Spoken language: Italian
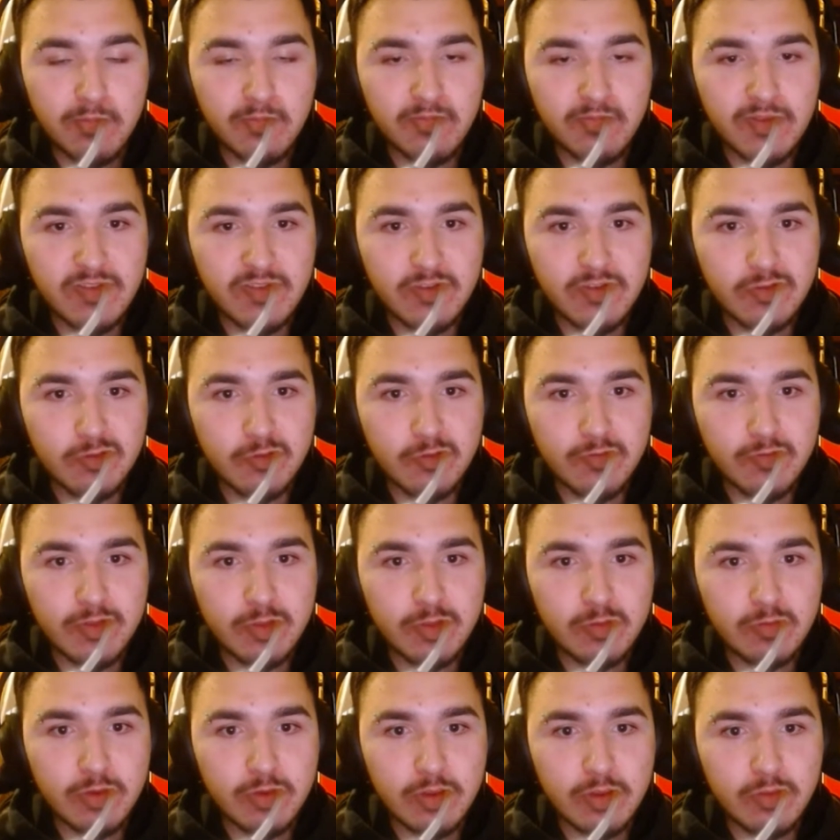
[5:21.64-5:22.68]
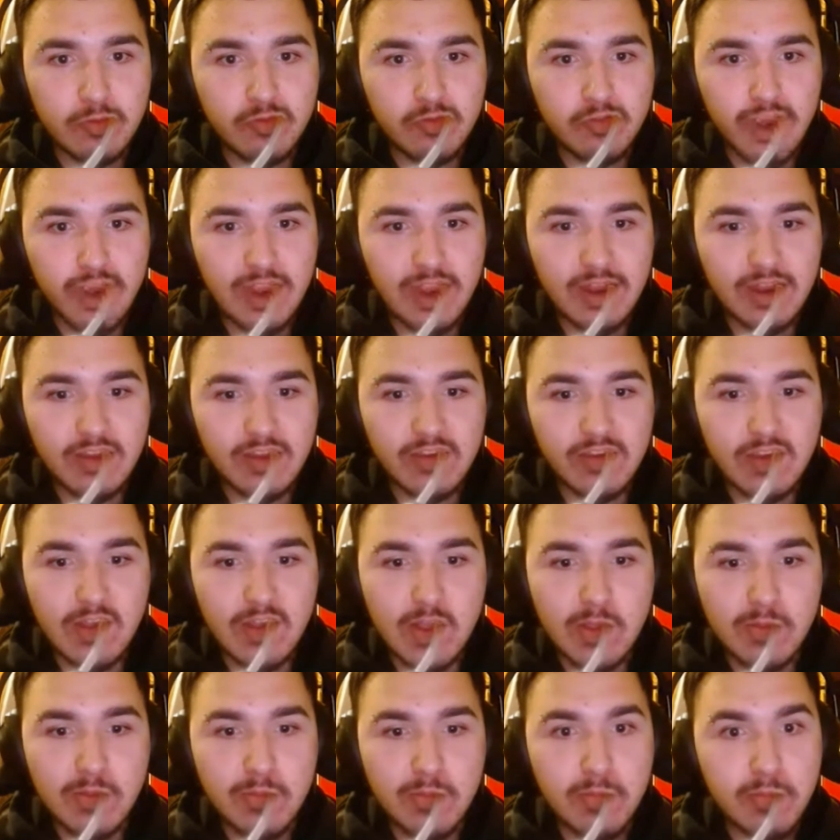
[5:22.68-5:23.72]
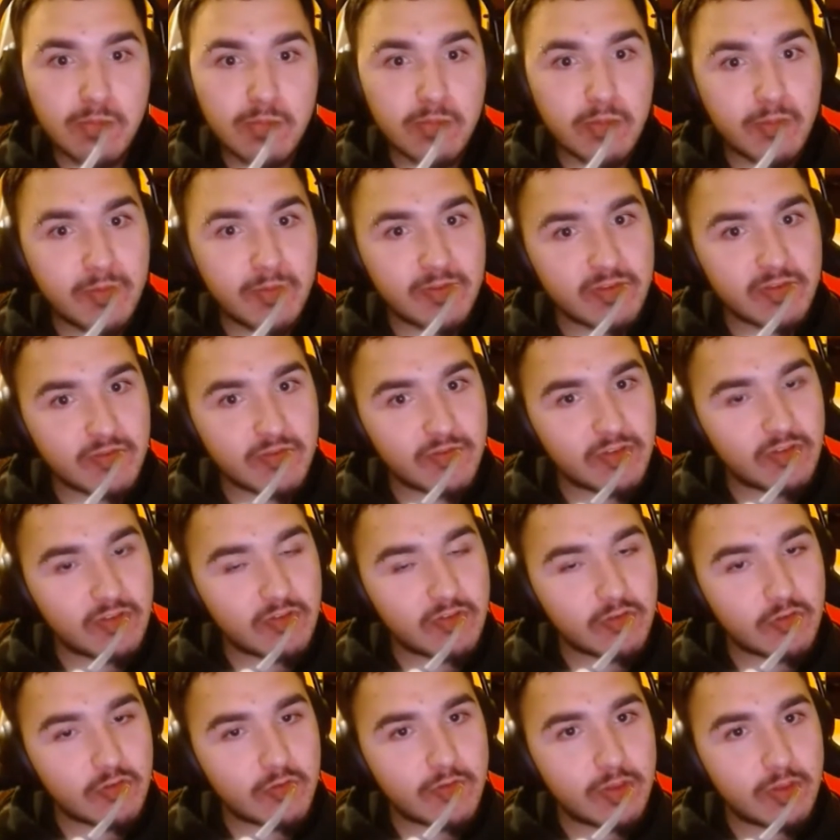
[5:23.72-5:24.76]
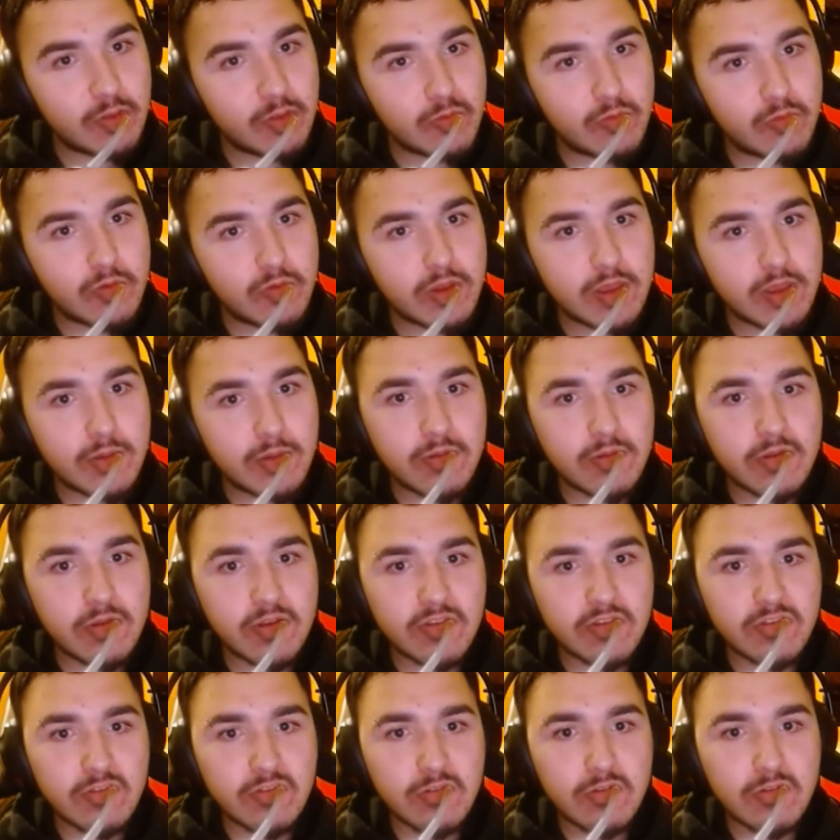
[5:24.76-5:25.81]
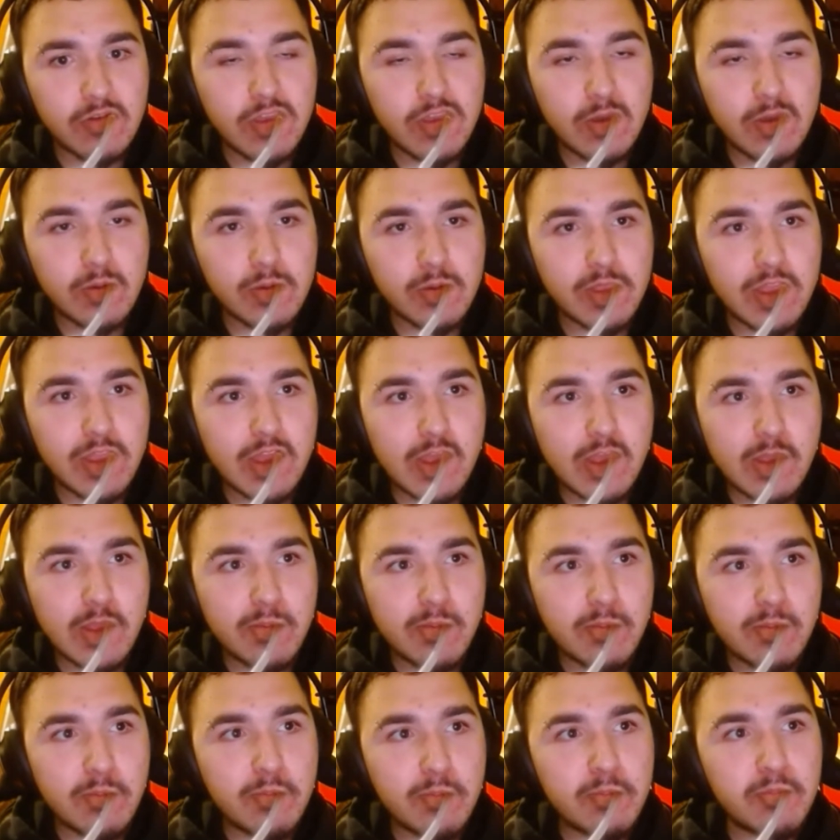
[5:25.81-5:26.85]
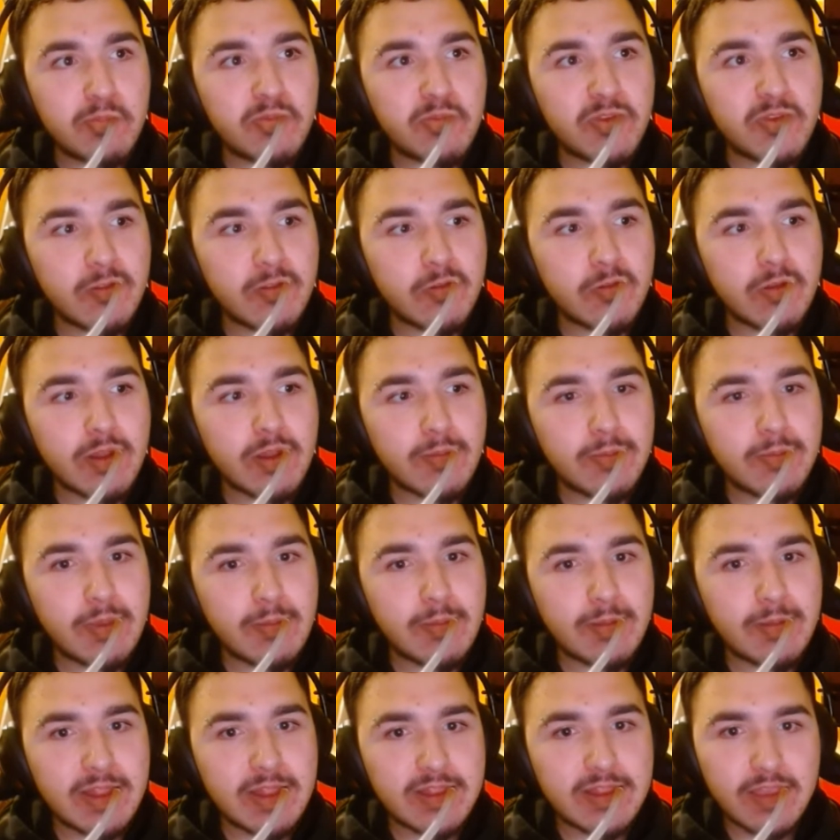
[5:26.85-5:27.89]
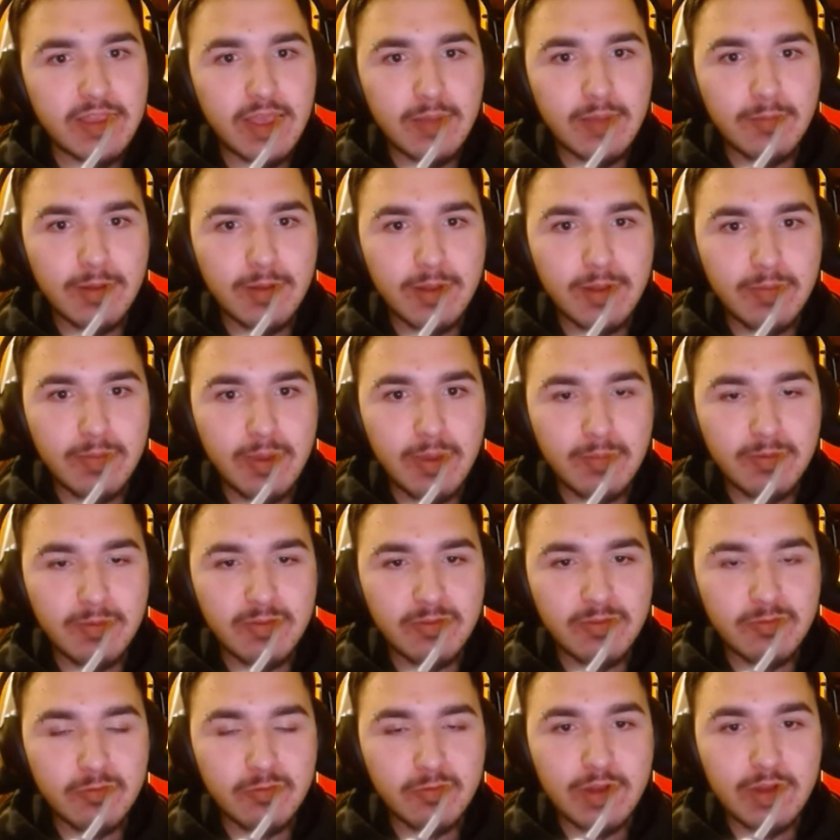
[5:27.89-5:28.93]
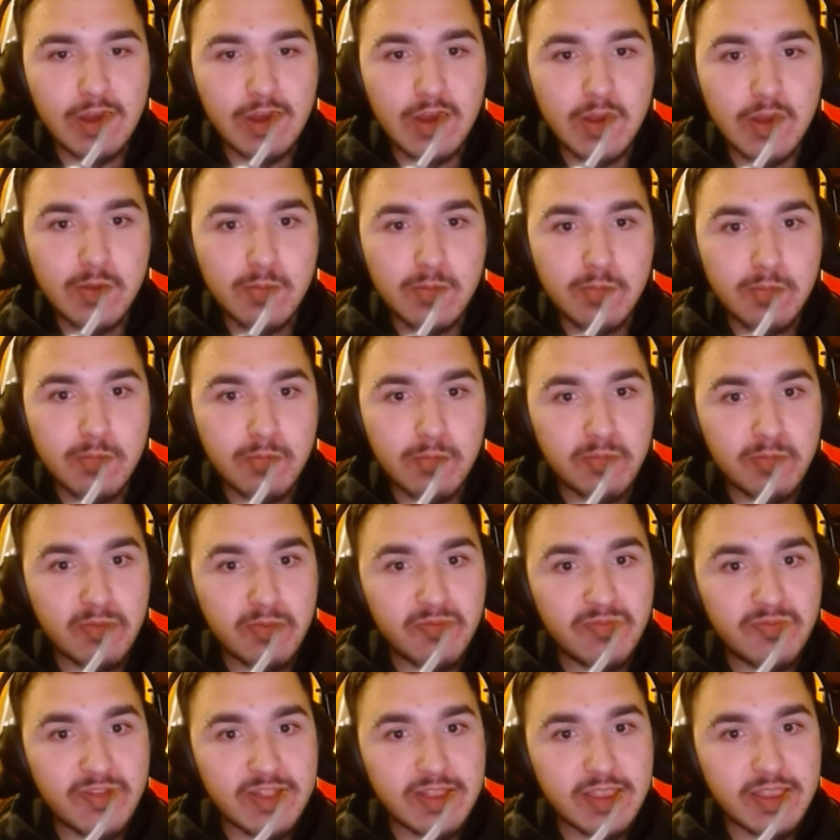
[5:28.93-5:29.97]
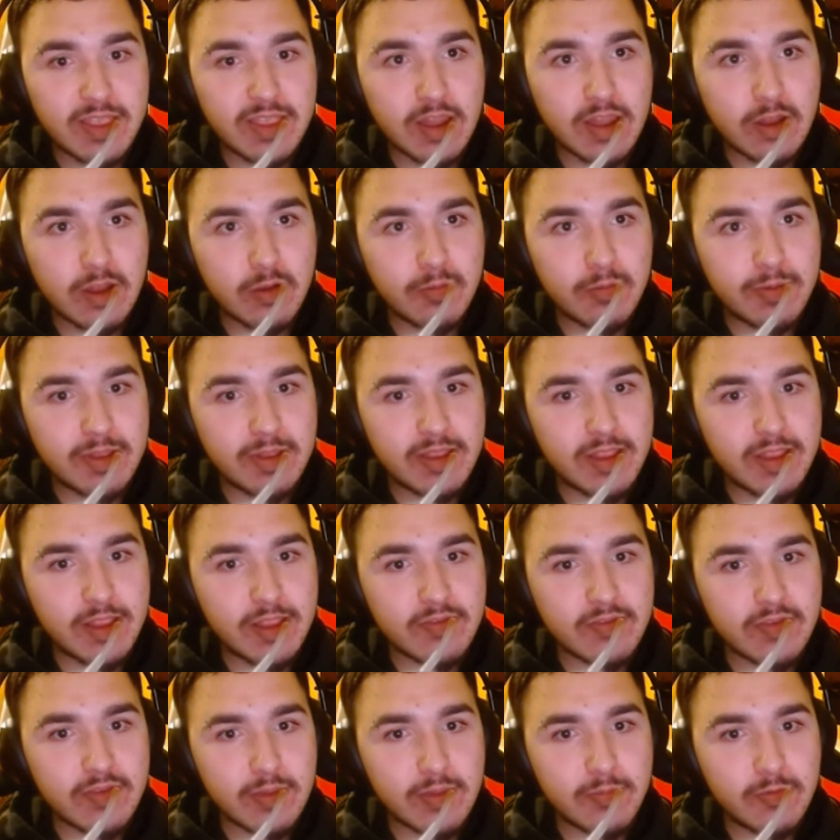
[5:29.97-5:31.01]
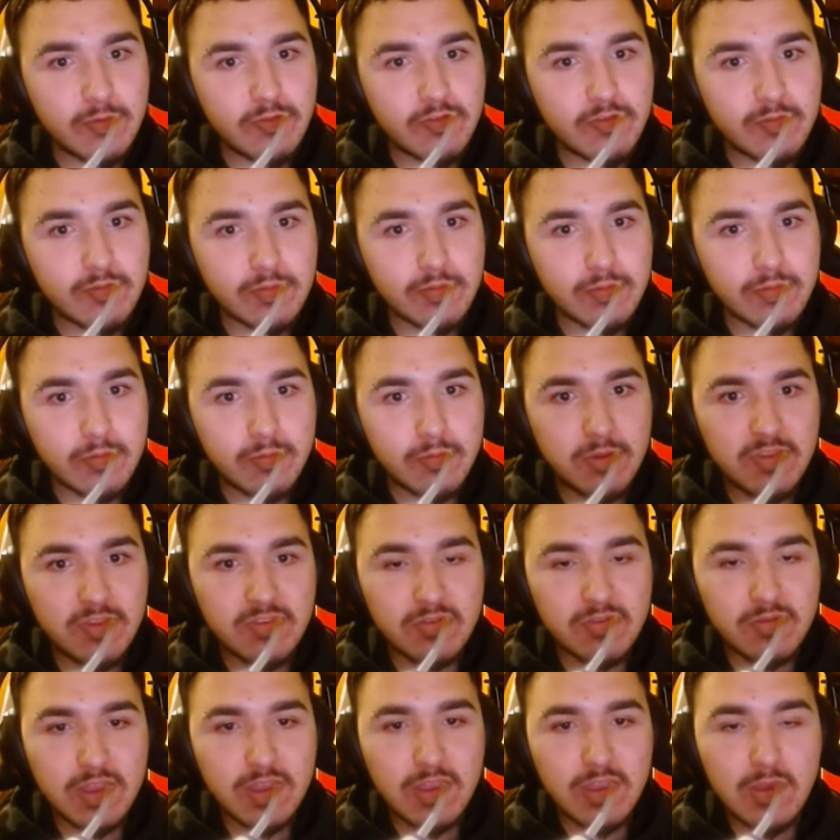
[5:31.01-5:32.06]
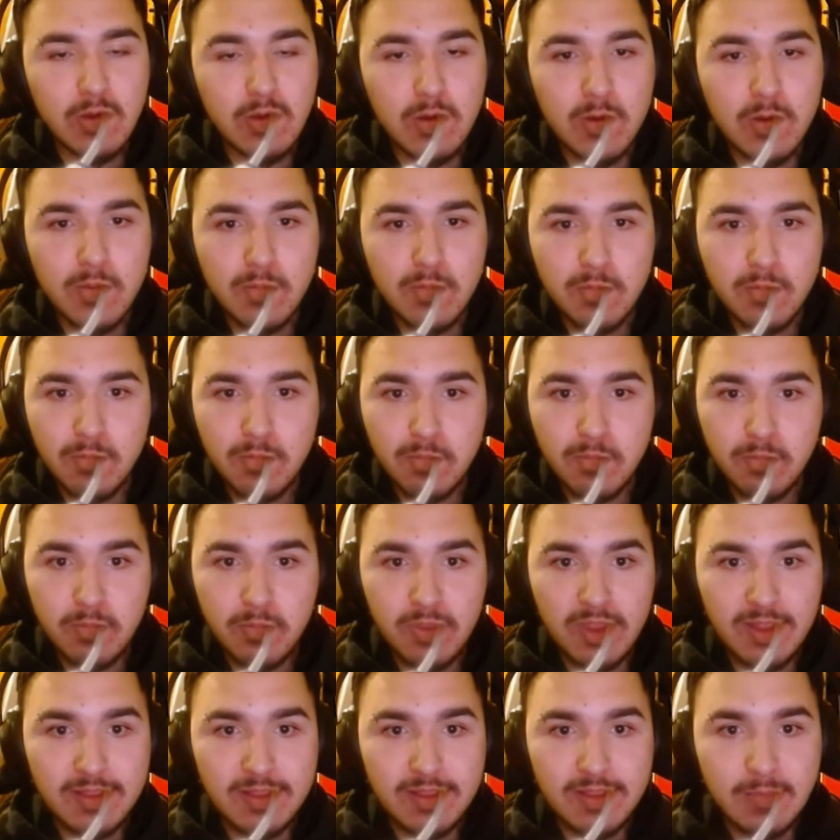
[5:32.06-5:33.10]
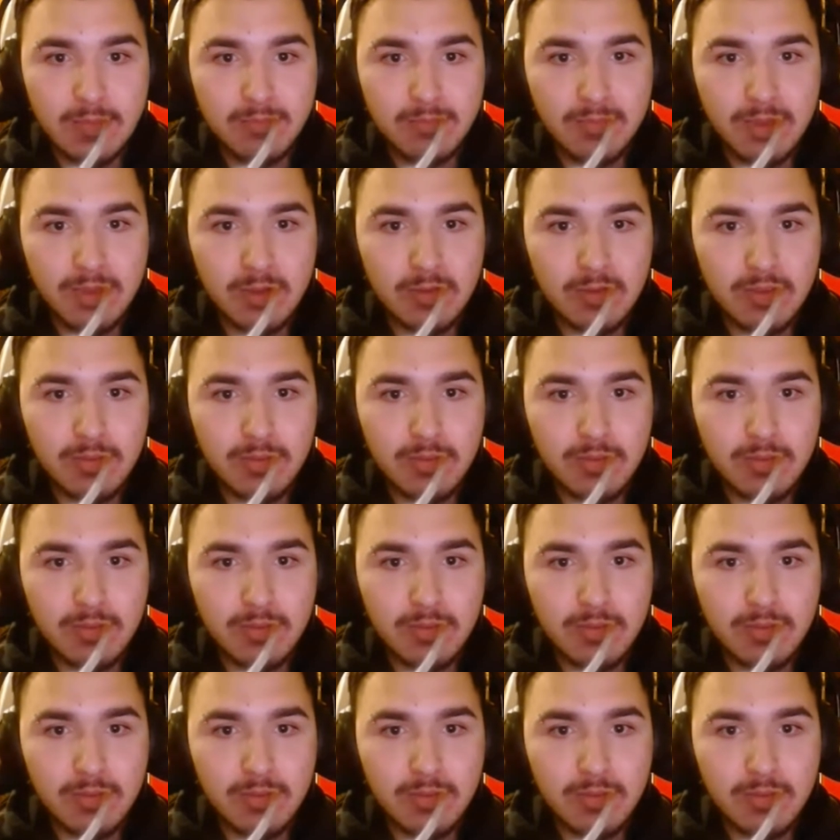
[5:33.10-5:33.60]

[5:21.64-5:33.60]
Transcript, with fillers: Francesco Venturi Duchenne, cioè ho messo Francesco Venturi, quello che sono io, quindi cioè non la mia malattia, ma la mia persona. Infatti dalla copertina si capisce proprio questo, che io in realtà parlo